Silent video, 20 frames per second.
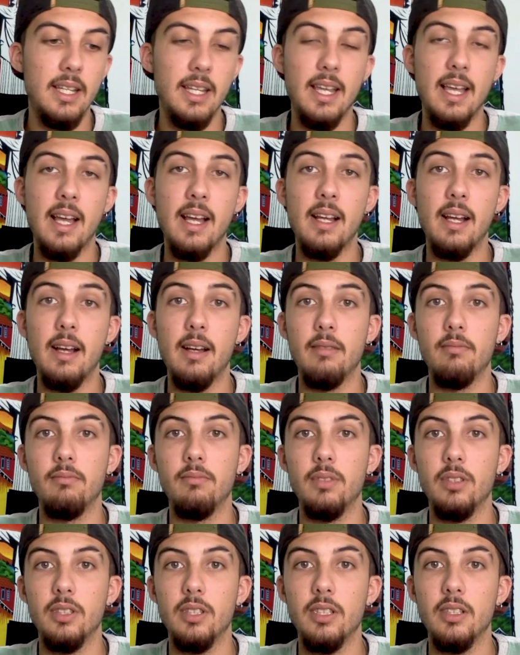que ya
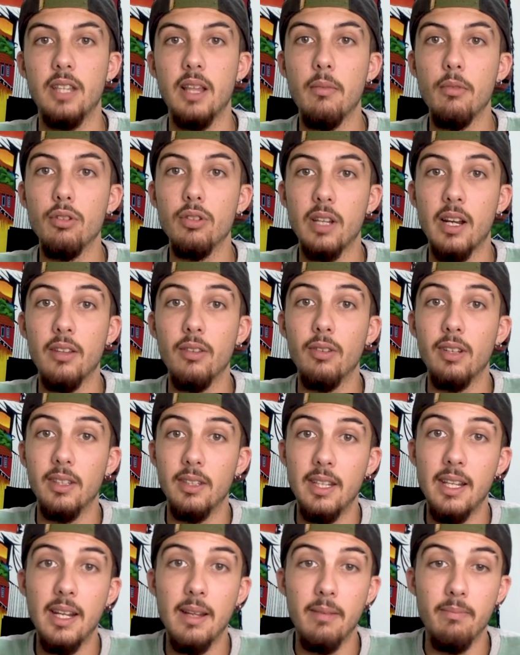pues, está mostrando que
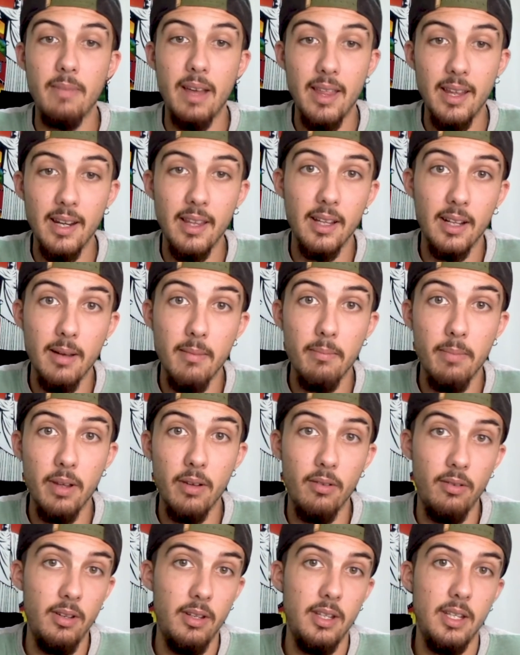tiene madera de
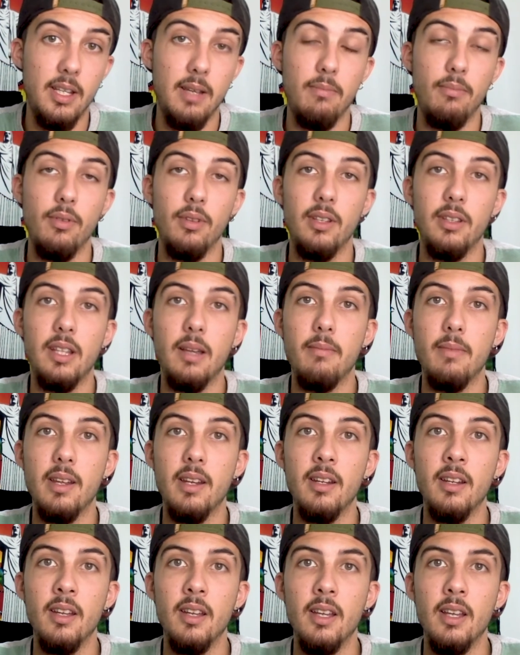campeón y que puede
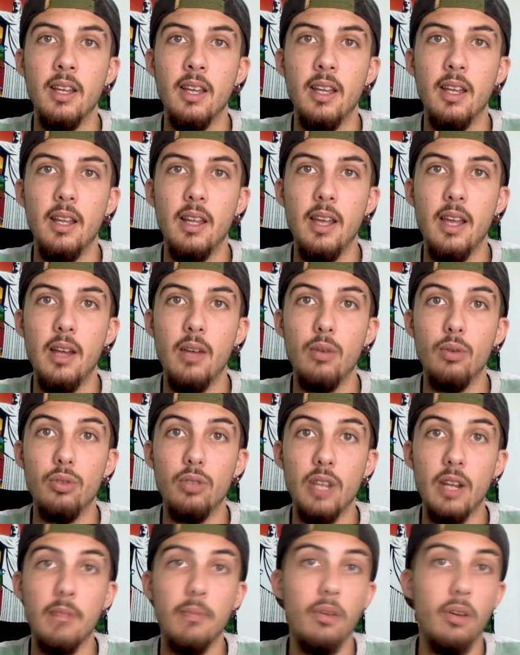también eh,
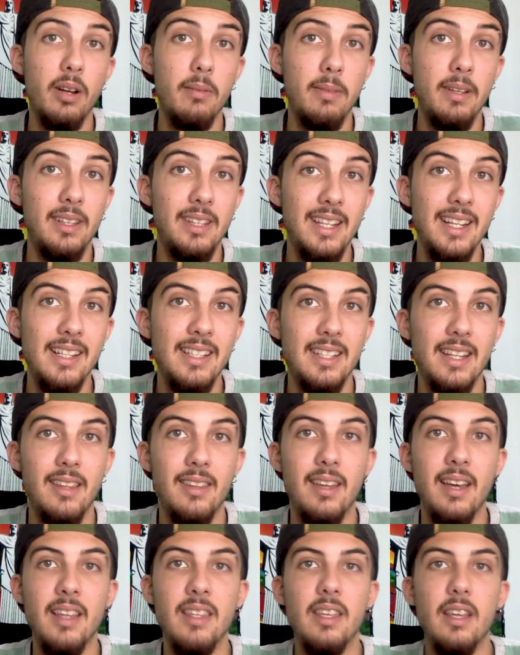luchar por repetir esa
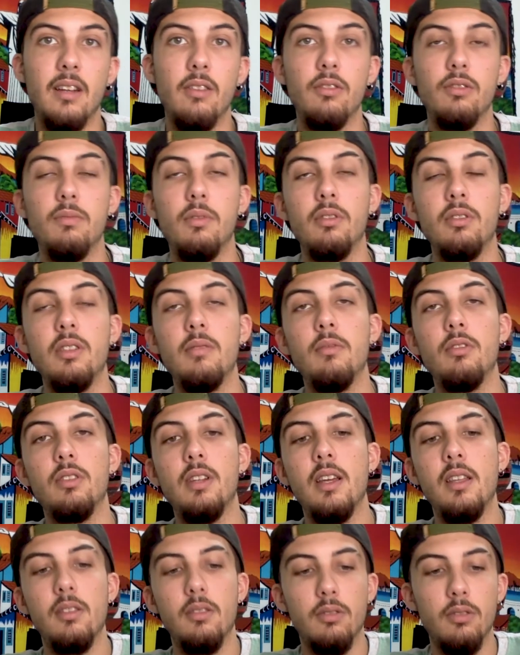hazaña en los
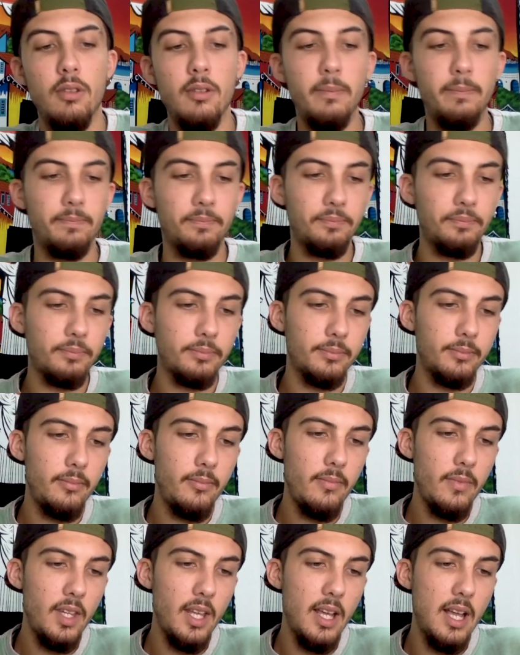próximos años, ¿no?
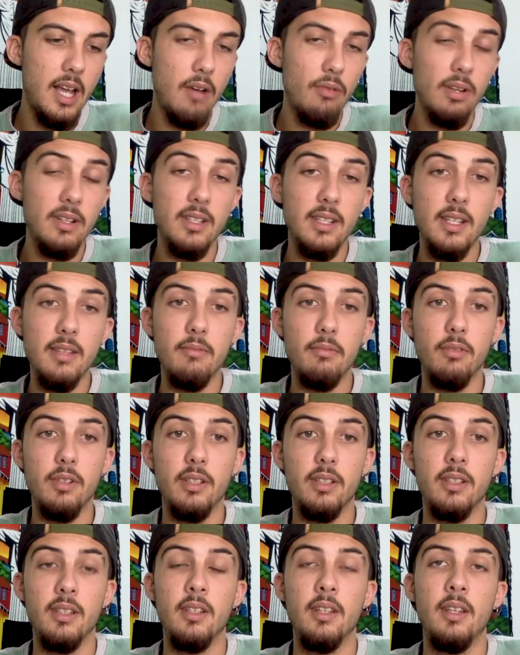Aún así,
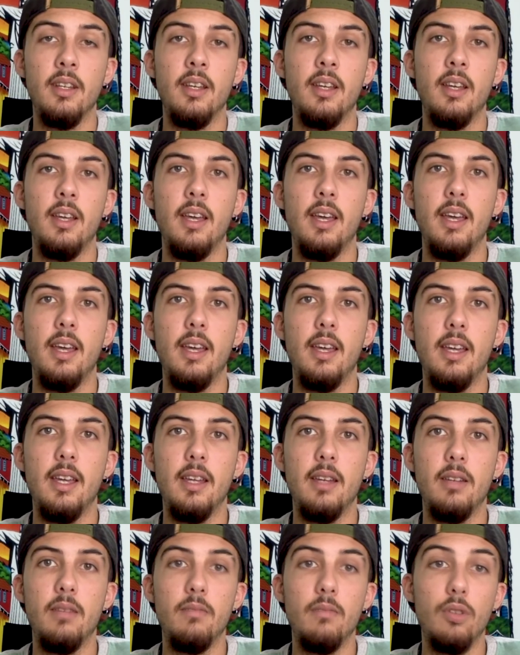pues
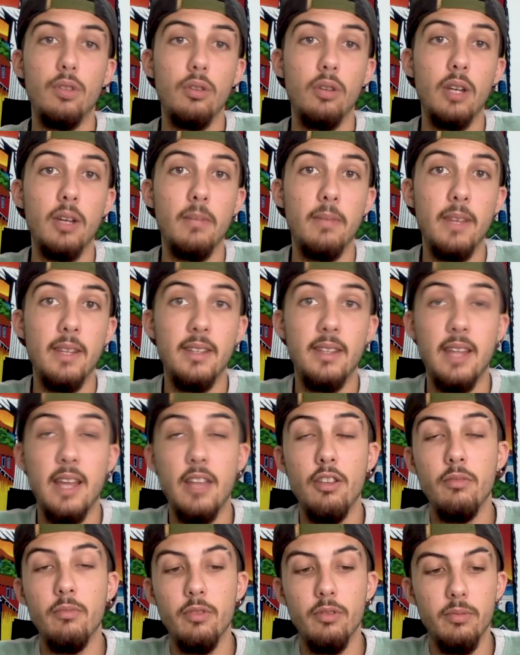en MotoGP este
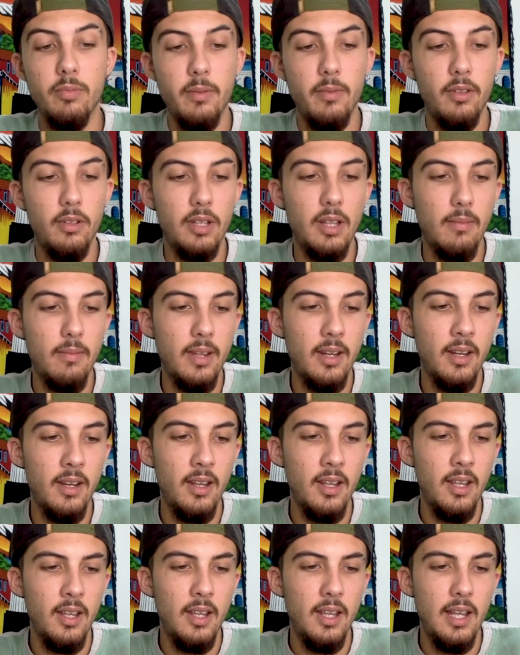año hemos vivido también
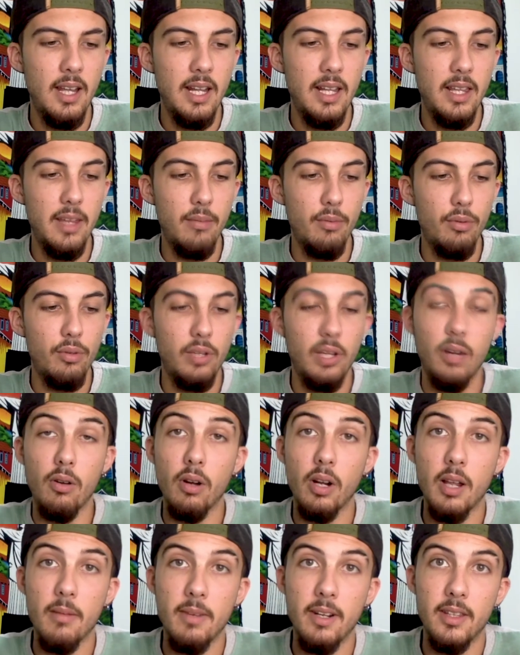el debut de
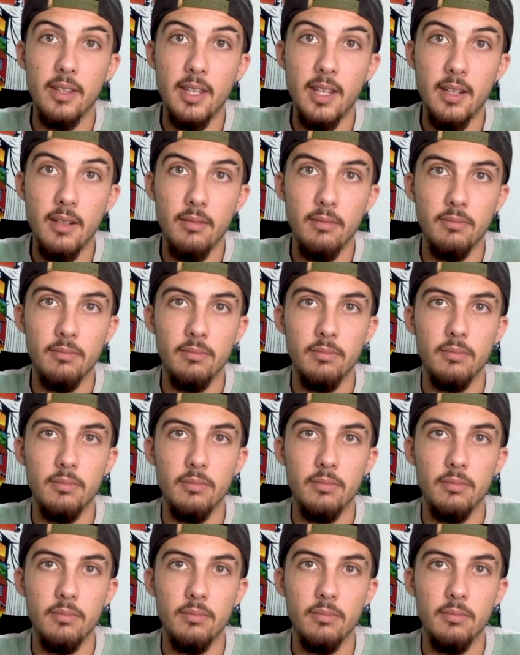Jorge Martín,